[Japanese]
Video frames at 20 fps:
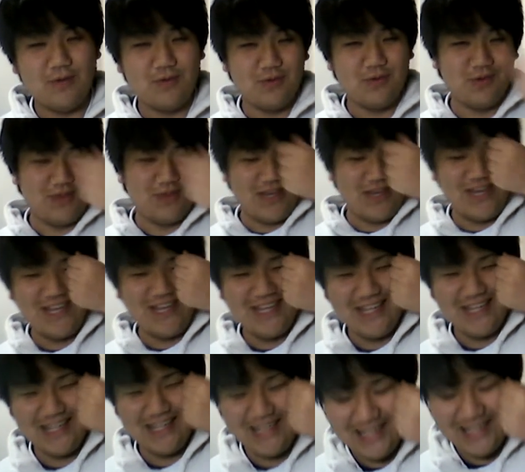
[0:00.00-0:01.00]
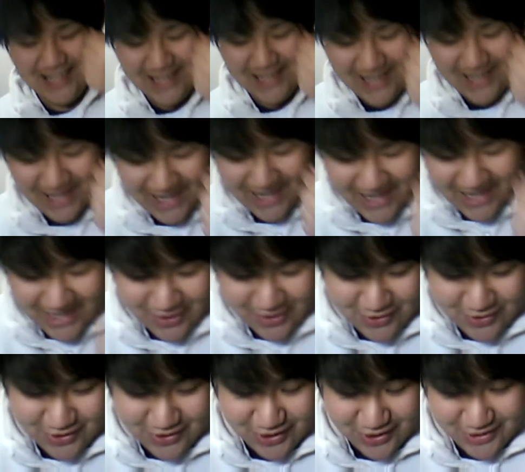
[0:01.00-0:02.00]
本当に。いや、ガチ
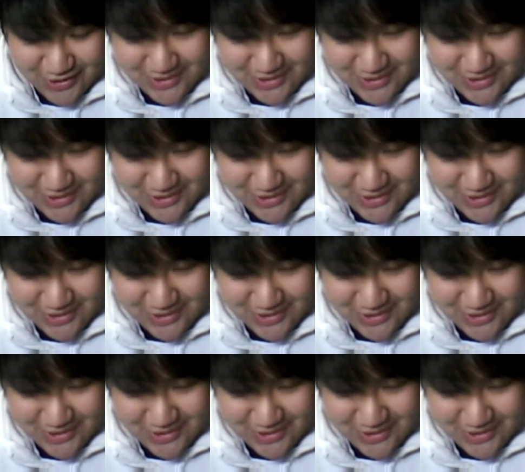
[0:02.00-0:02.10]
で